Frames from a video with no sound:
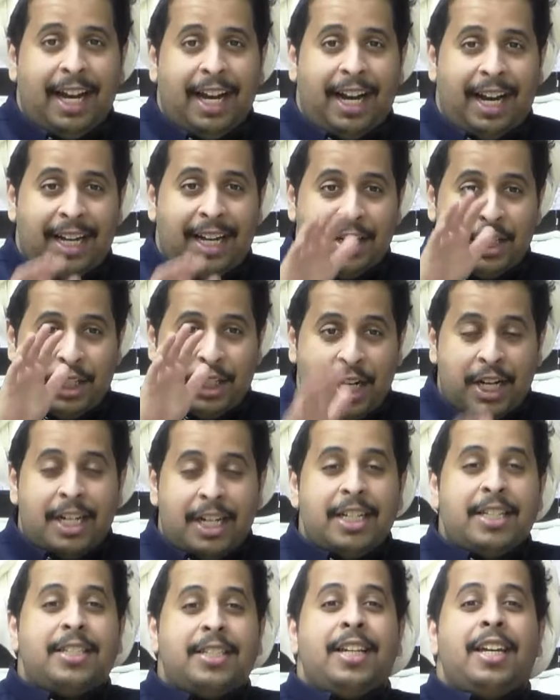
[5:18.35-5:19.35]
على
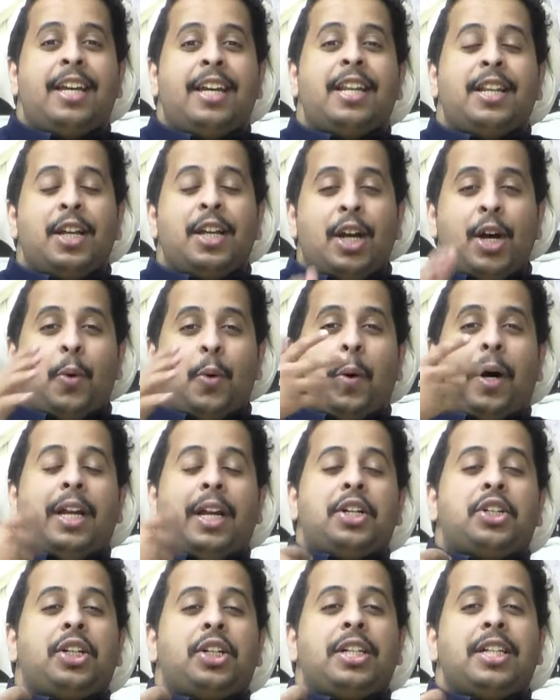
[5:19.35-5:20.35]
الشيء الزين وعلى
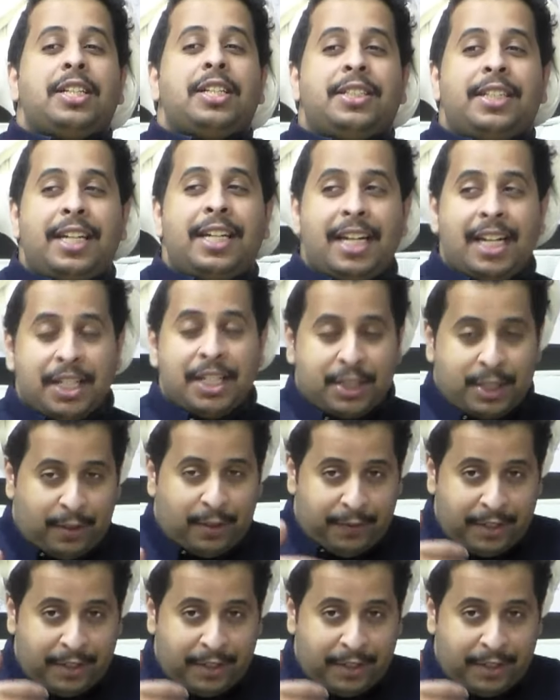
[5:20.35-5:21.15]
الشيء الزين اللي ينصح